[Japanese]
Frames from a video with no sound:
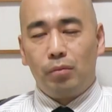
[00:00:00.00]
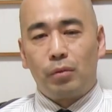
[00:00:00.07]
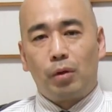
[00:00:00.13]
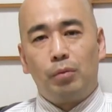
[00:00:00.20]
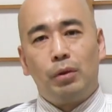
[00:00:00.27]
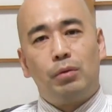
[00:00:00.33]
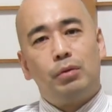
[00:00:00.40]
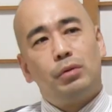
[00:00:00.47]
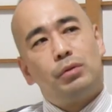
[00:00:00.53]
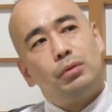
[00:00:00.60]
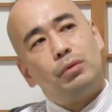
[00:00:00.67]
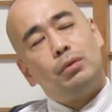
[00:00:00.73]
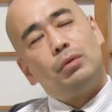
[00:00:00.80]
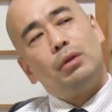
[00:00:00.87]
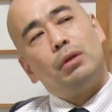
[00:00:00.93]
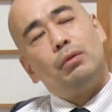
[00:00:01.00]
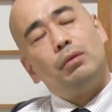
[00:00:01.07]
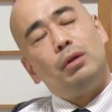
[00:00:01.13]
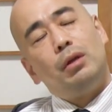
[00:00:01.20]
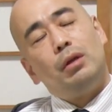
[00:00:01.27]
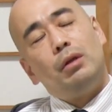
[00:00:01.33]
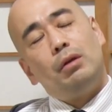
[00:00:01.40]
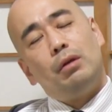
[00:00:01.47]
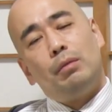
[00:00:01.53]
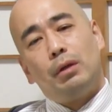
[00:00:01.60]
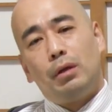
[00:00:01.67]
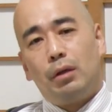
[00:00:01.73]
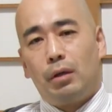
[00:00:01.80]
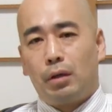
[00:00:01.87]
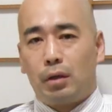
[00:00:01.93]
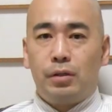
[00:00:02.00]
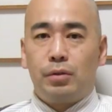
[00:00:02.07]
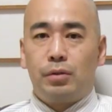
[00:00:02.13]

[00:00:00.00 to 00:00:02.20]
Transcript: なんかびっくりするようなので言えばね、なんか